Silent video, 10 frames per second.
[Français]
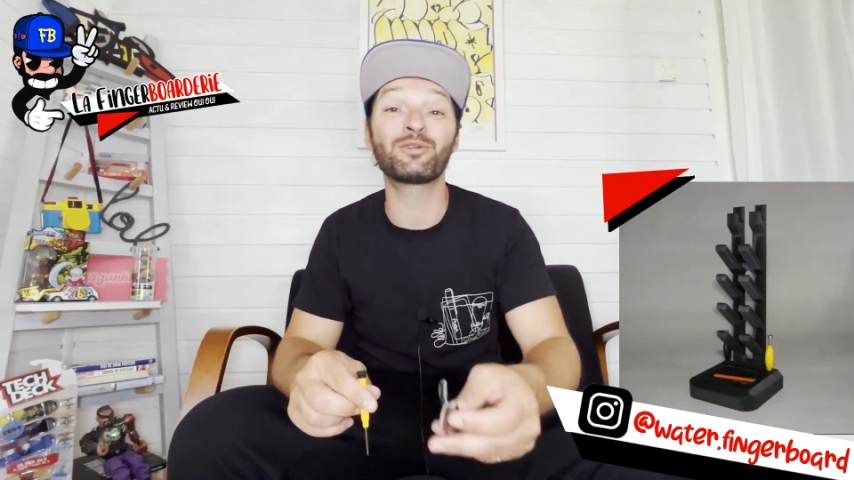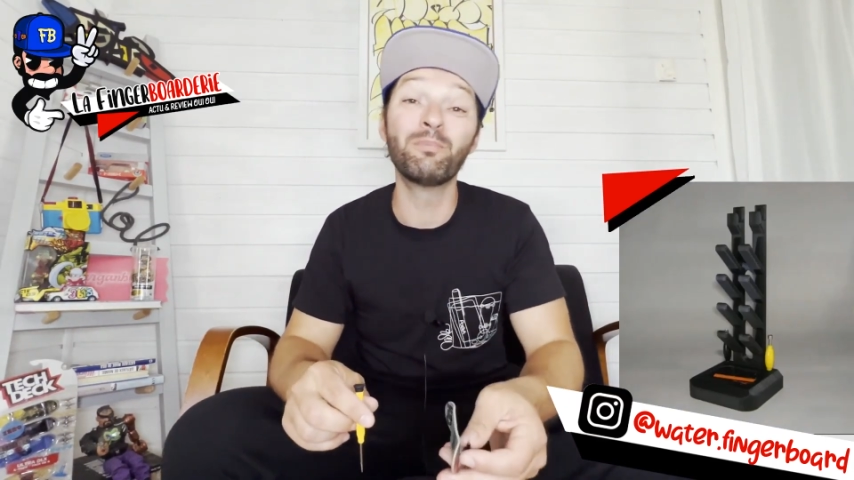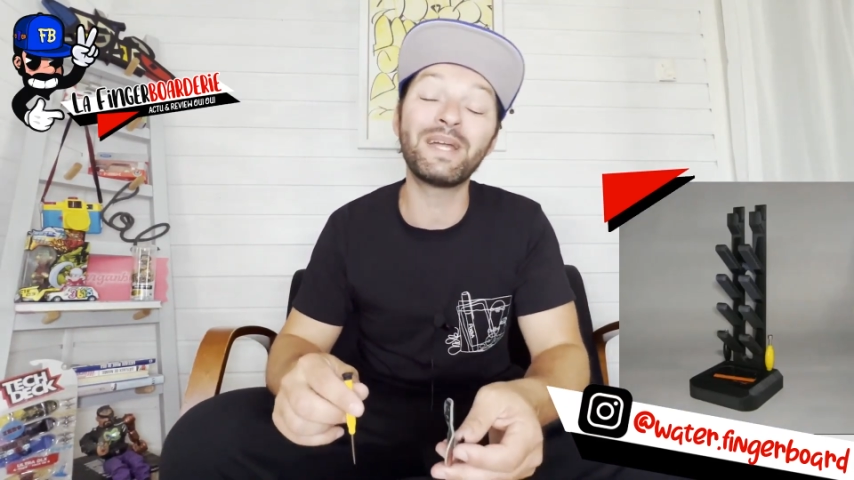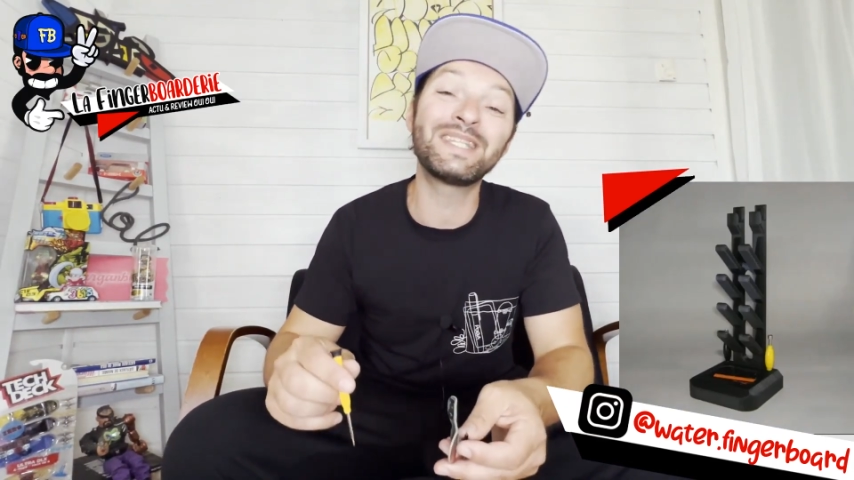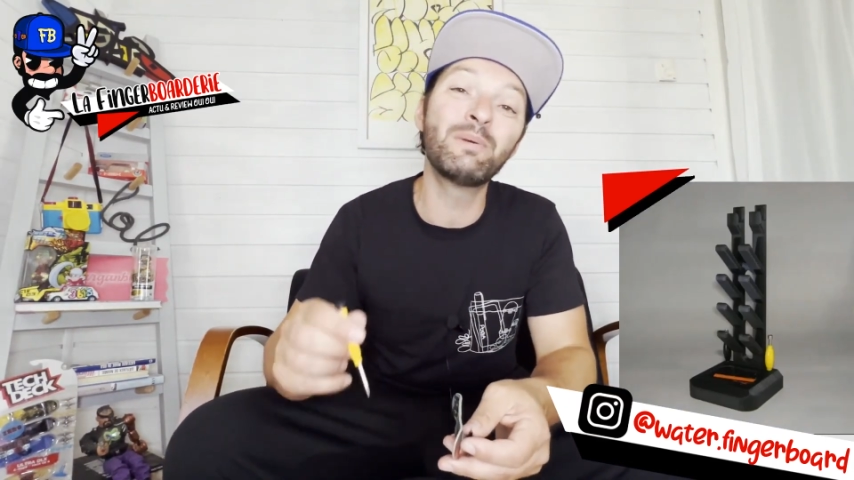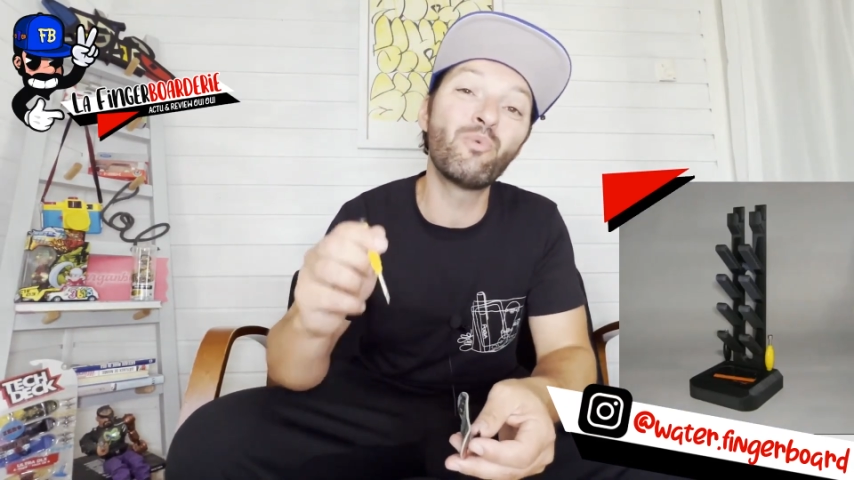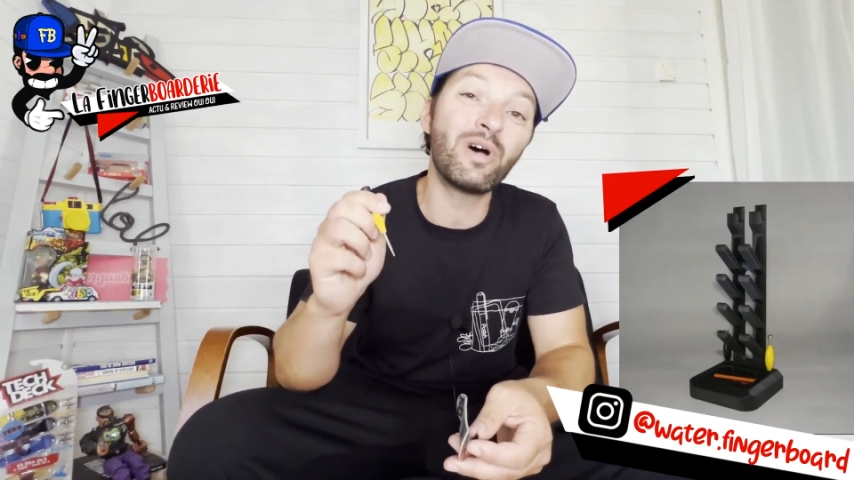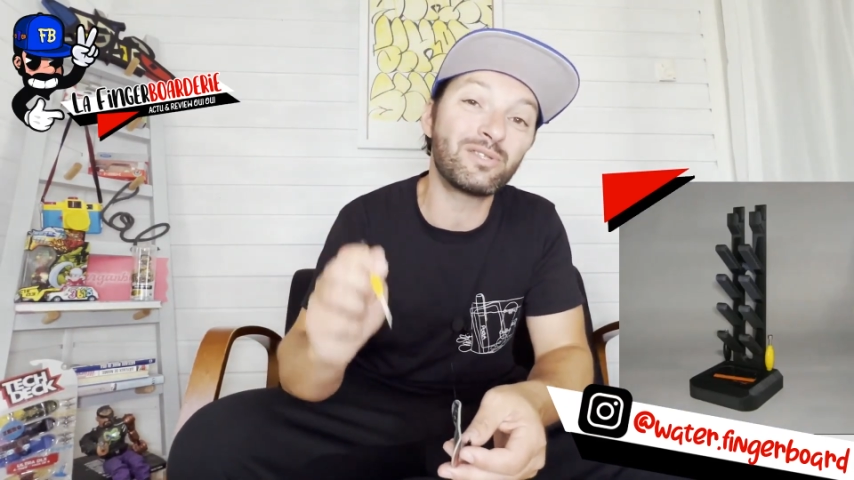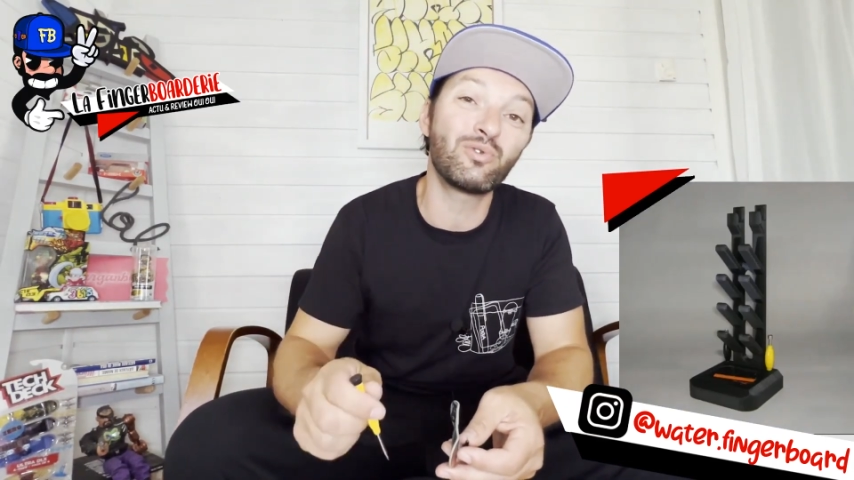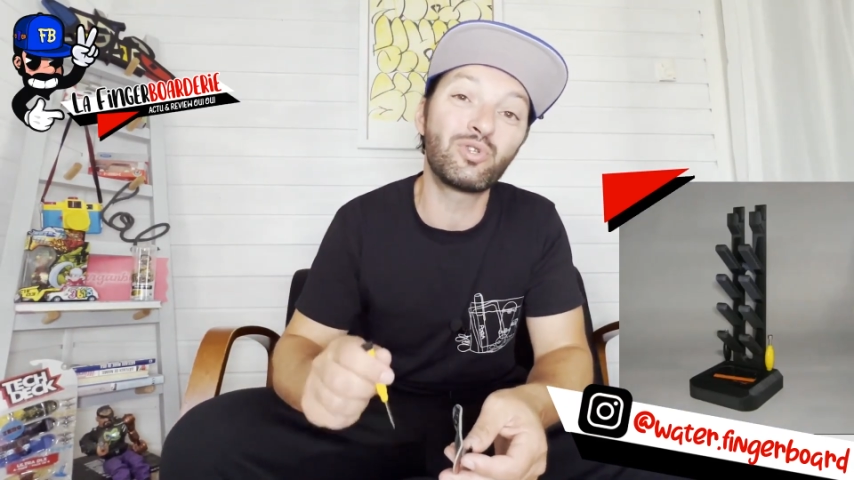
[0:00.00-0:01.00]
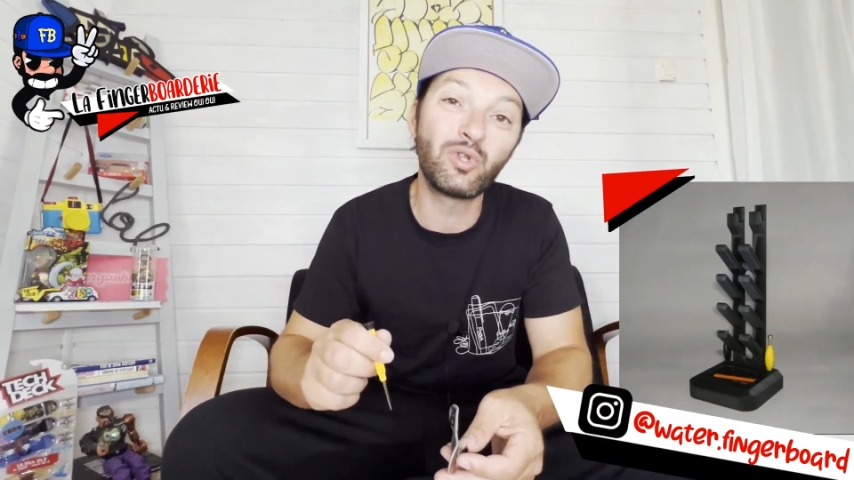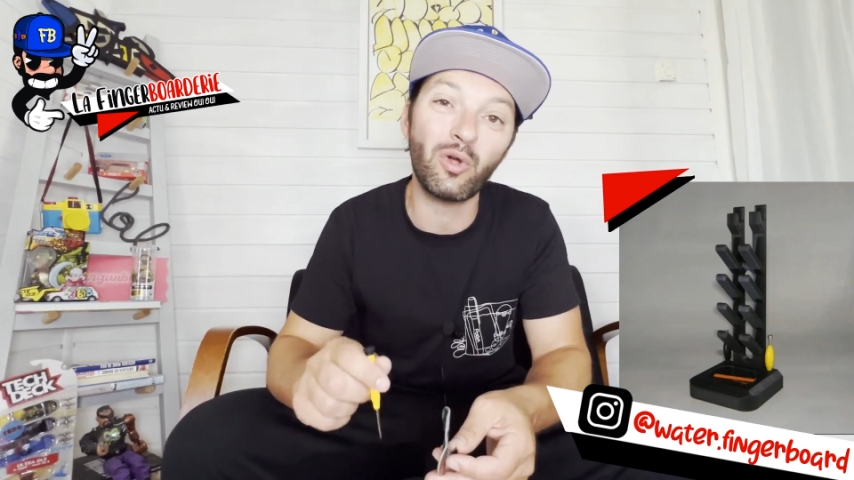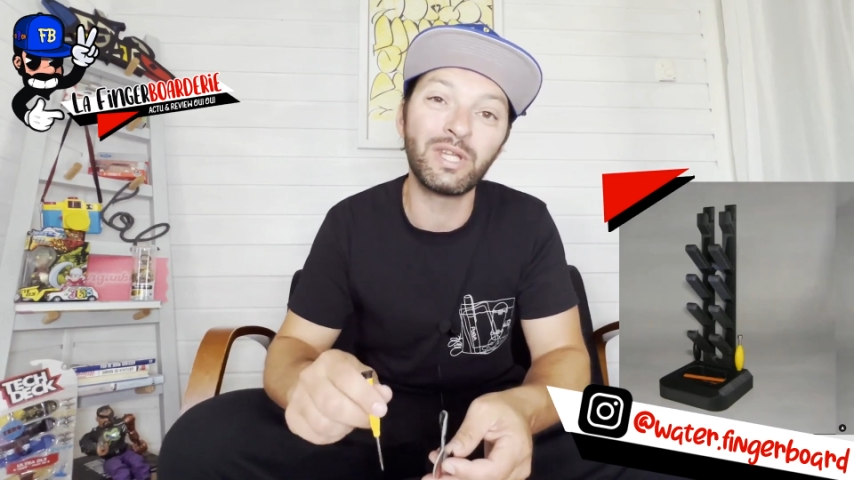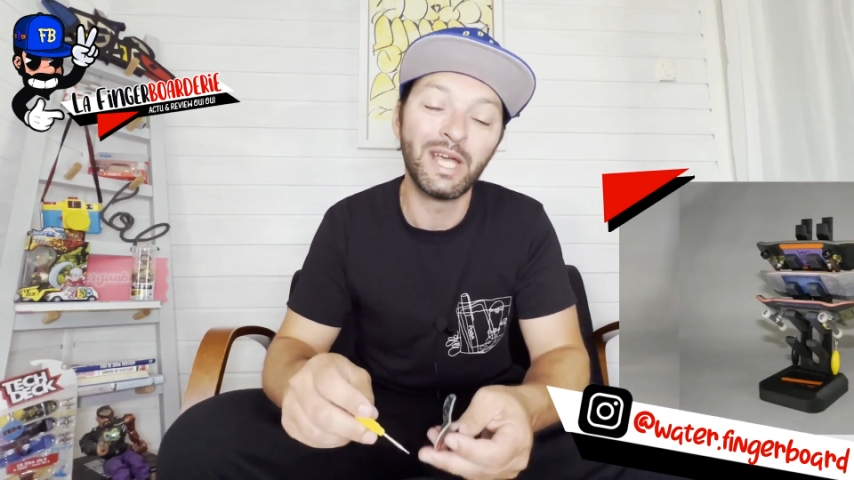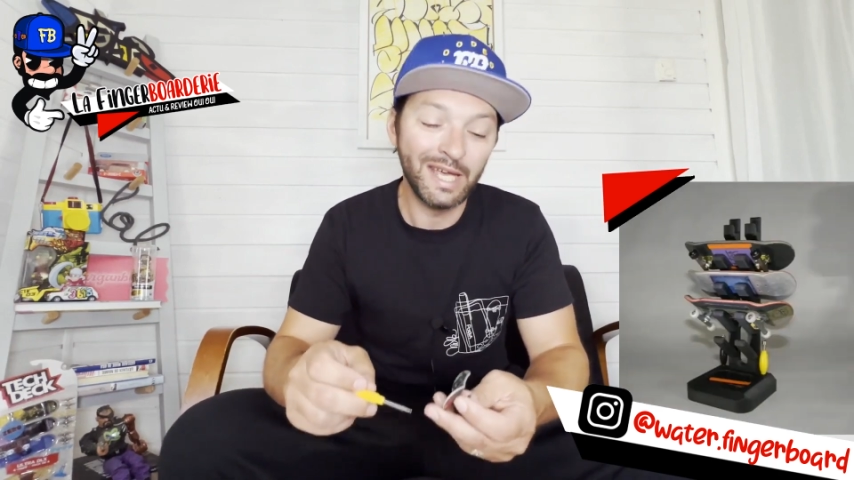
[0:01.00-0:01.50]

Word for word: que Matt et moi ce stand